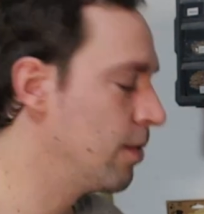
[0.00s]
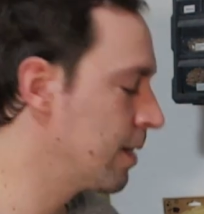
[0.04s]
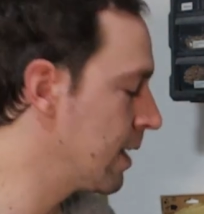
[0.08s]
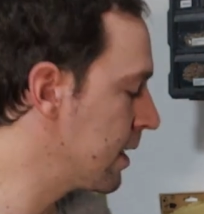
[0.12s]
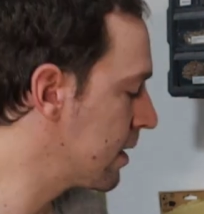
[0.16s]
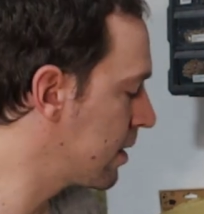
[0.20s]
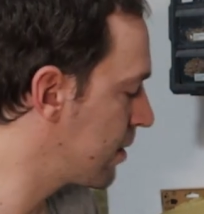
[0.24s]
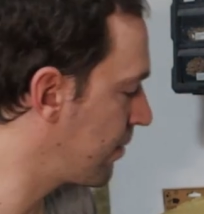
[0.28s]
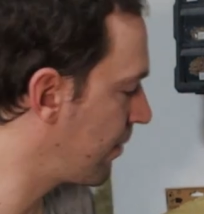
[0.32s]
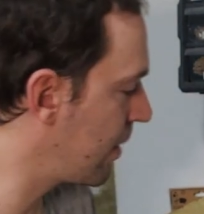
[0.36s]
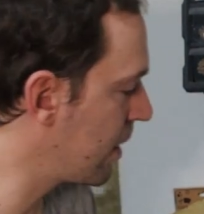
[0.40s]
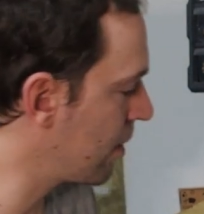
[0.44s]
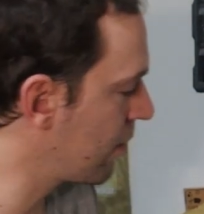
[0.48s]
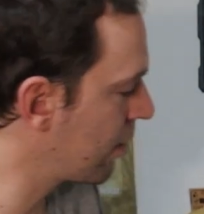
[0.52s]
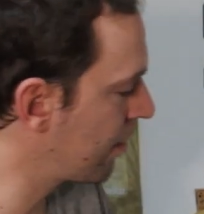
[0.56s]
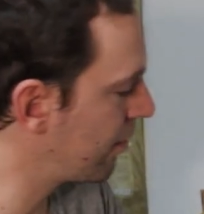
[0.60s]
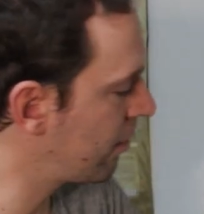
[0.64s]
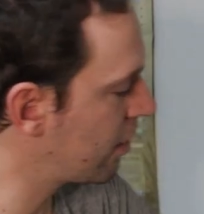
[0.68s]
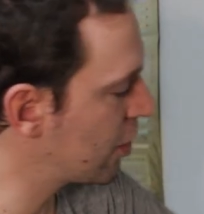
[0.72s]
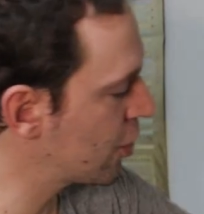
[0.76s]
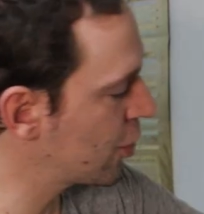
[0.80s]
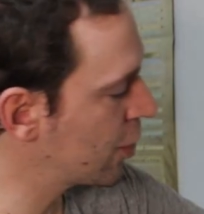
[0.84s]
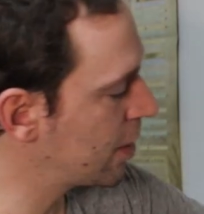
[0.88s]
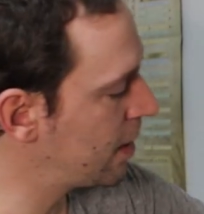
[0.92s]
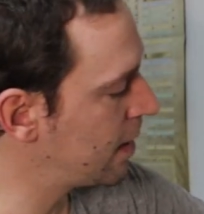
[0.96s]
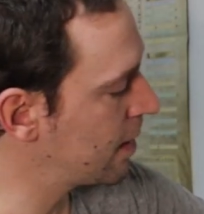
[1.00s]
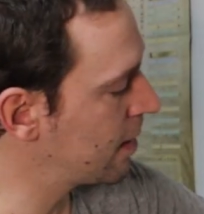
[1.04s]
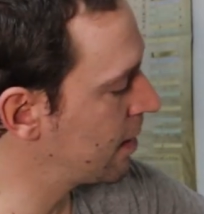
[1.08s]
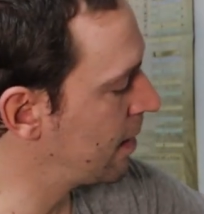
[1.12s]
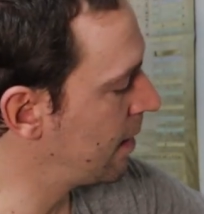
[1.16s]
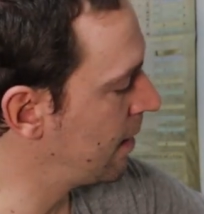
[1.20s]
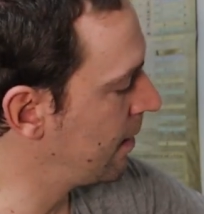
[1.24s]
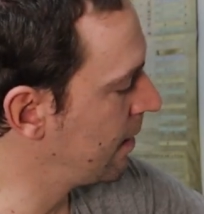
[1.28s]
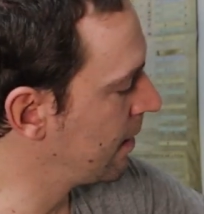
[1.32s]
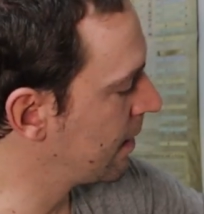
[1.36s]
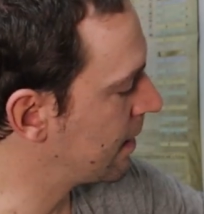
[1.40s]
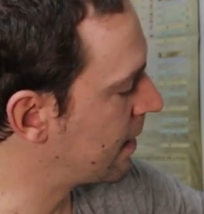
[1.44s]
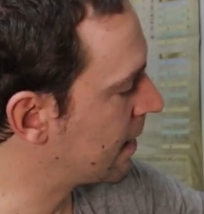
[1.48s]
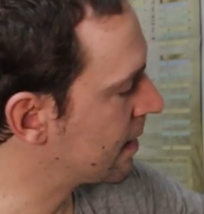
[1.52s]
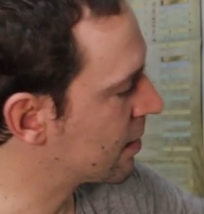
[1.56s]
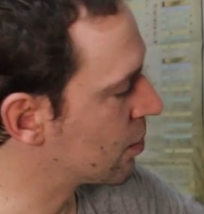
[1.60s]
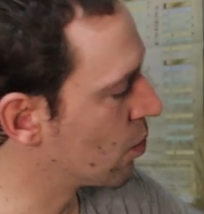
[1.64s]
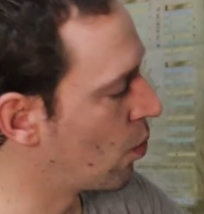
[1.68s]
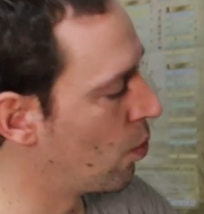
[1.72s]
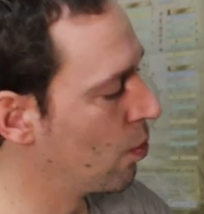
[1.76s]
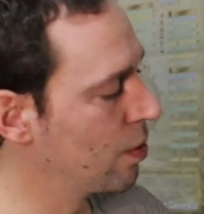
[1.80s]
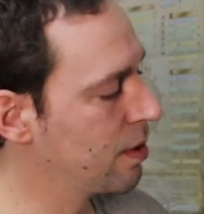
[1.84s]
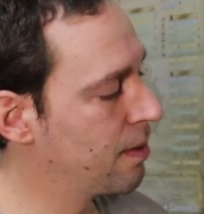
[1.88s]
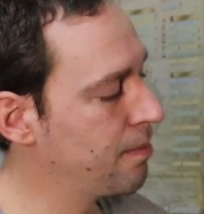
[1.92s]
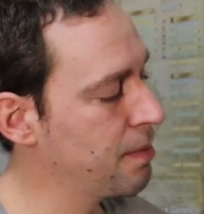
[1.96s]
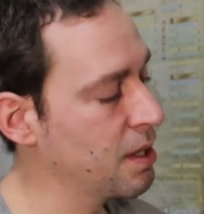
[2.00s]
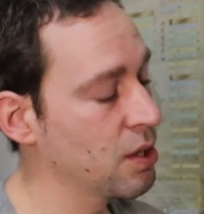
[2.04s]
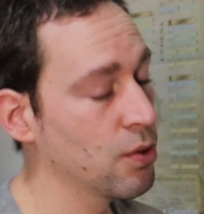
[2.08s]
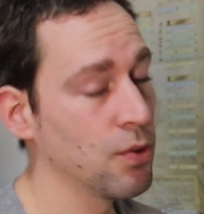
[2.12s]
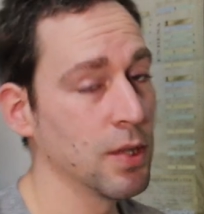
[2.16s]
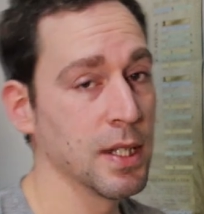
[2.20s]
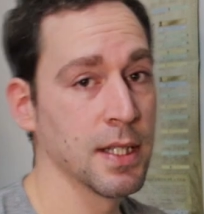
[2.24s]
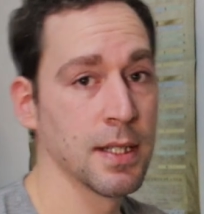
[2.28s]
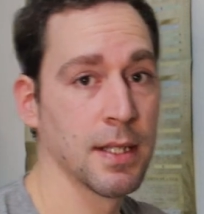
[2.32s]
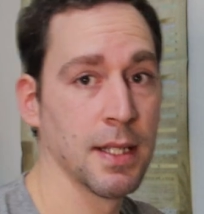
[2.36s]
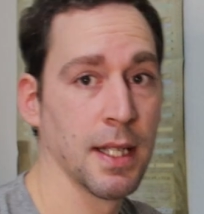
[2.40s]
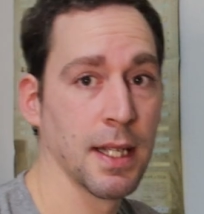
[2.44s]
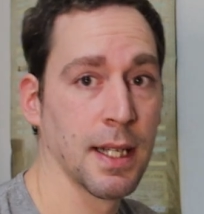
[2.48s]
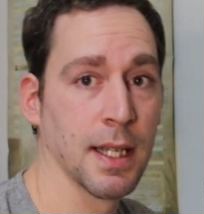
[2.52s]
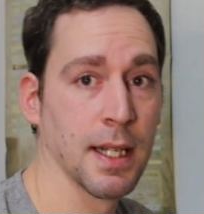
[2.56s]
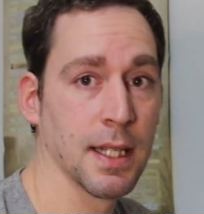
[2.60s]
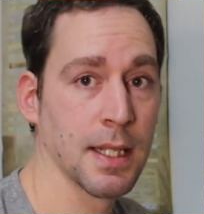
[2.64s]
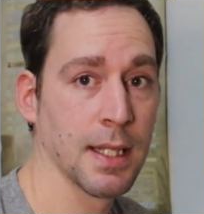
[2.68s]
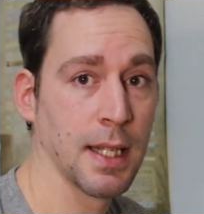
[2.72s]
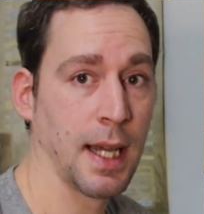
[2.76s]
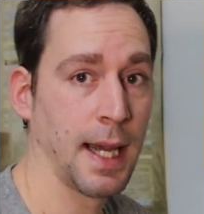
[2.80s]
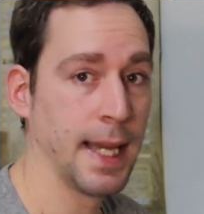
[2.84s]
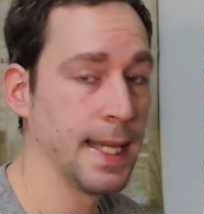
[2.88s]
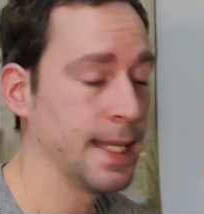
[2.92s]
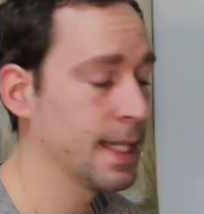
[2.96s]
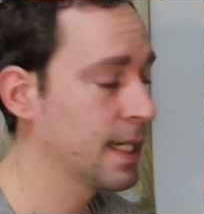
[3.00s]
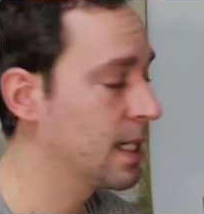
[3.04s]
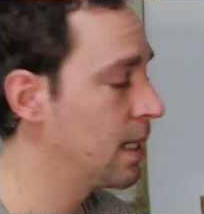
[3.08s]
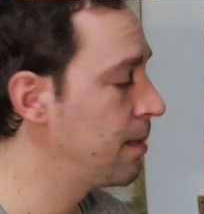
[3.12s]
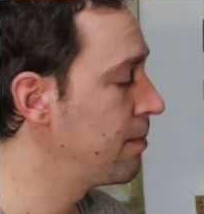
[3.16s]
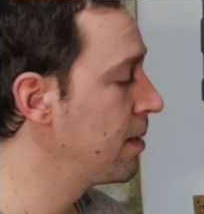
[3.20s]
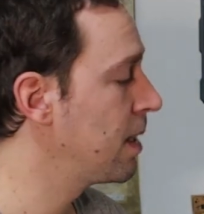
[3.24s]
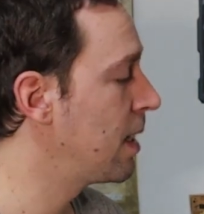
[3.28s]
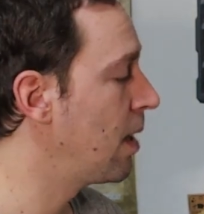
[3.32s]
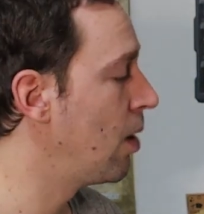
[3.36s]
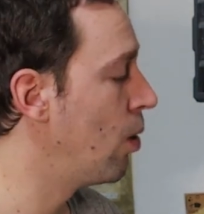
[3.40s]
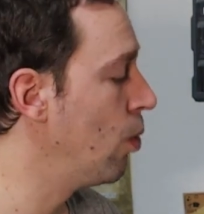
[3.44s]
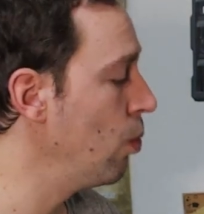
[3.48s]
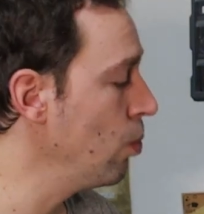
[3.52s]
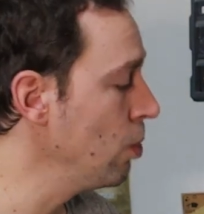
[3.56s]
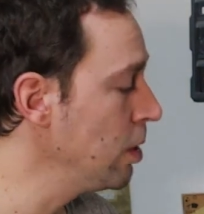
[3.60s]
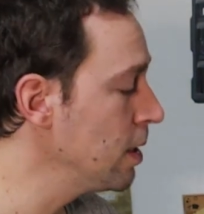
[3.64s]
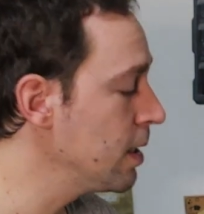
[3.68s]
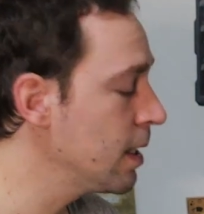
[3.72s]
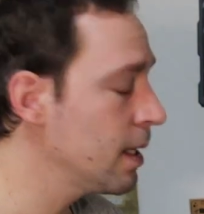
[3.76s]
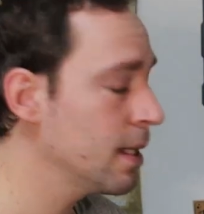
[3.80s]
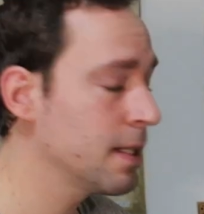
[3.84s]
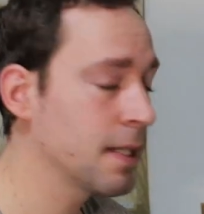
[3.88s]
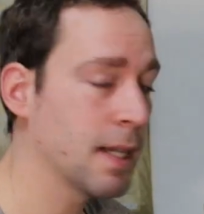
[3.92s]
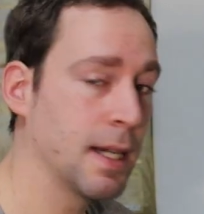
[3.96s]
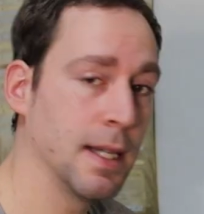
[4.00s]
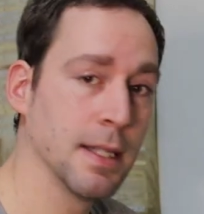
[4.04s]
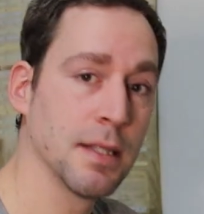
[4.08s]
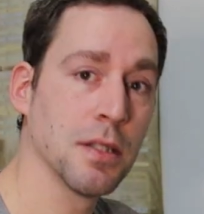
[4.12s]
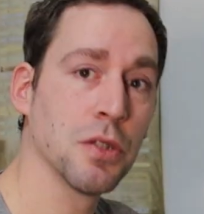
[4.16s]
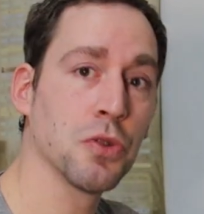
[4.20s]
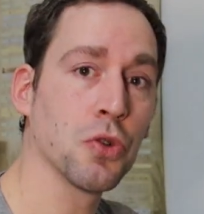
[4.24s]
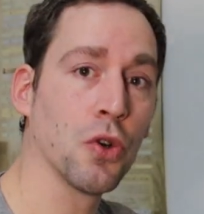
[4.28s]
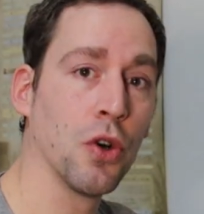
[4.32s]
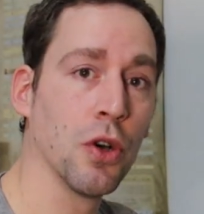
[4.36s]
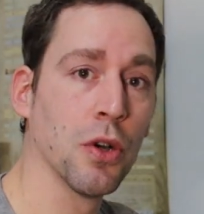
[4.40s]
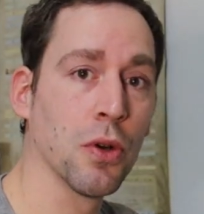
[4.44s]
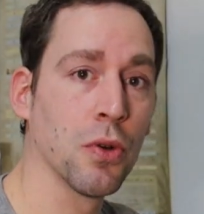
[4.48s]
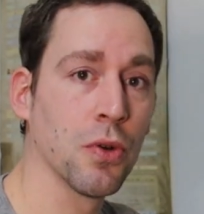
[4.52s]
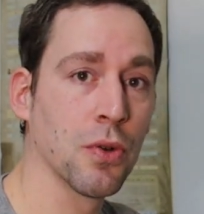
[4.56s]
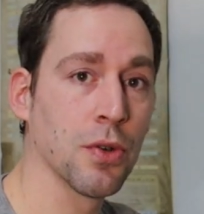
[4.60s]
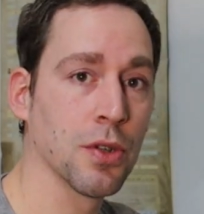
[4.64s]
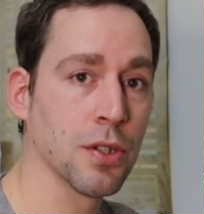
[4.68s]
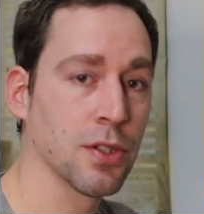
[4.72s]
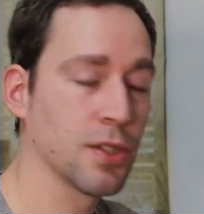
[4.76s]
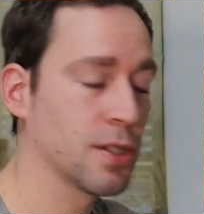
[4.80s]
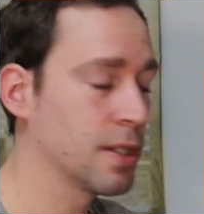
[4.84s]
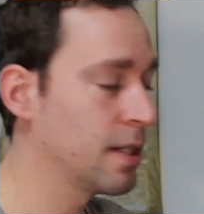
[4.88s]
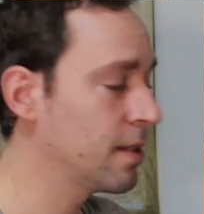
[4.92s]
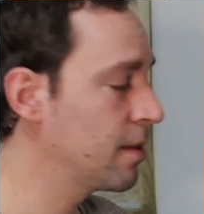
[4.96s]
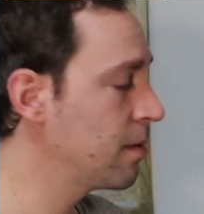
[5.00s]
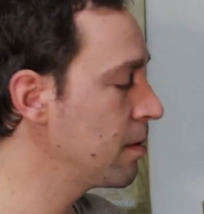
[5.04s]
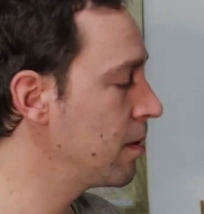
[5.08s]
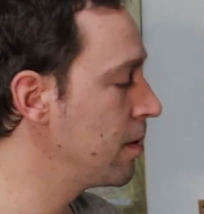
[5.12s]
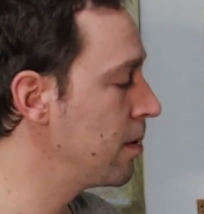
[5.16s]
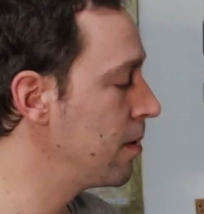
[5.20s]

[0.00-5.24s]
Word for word: Und jetzt, wenn ihr euch vorstellt, dass ohne Micro sd karte eine Kamera unter 30 Euro kostet.